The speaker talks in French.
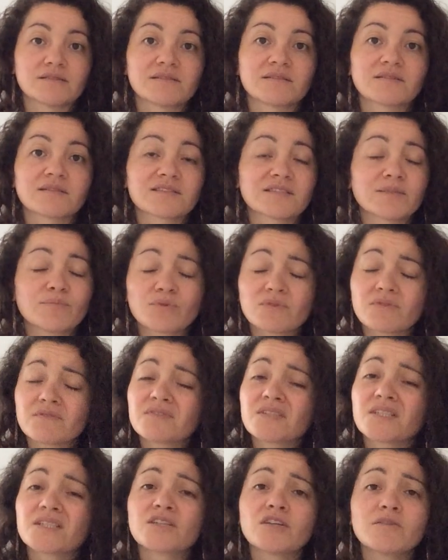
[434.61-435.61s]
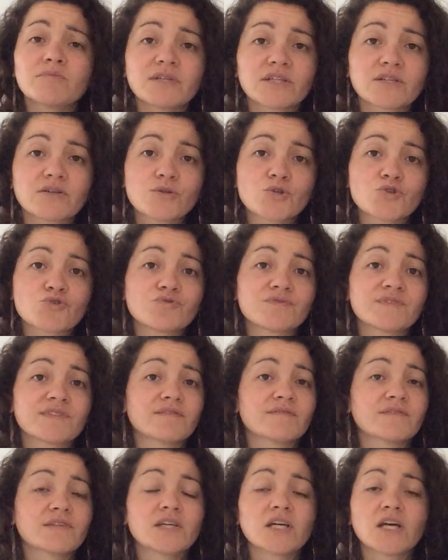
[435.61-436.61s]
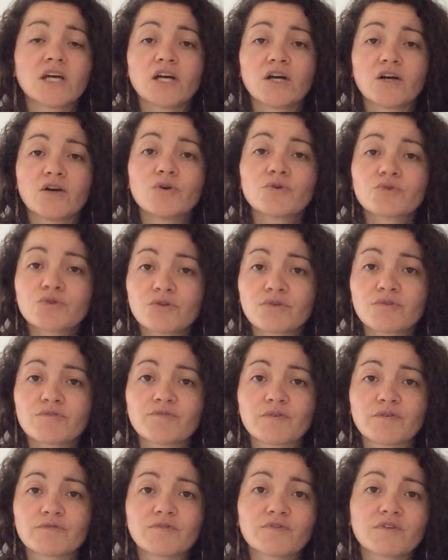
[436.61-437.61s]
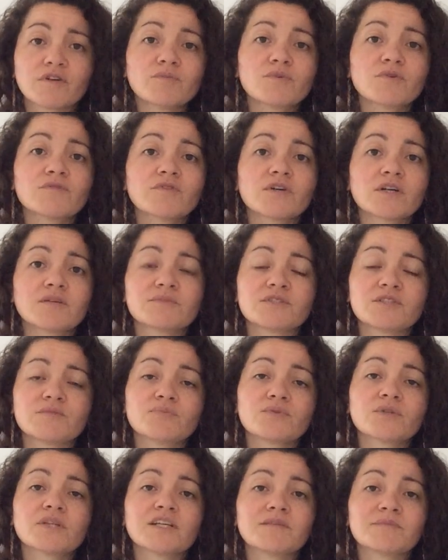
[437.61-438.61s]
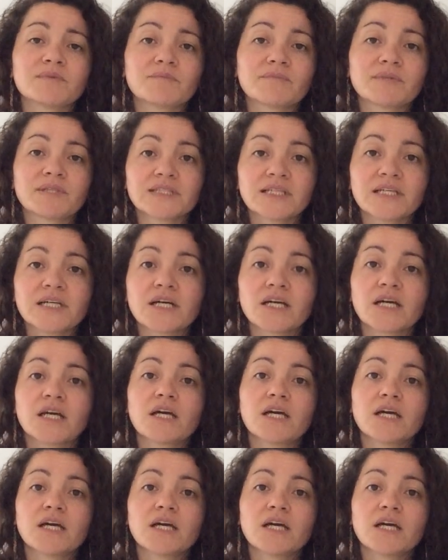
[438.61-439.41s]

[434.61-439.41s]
C'est très important, c'est comme l'accroche du CV, encore une fois, il faut vraiment le voir un petit peu de la même manière.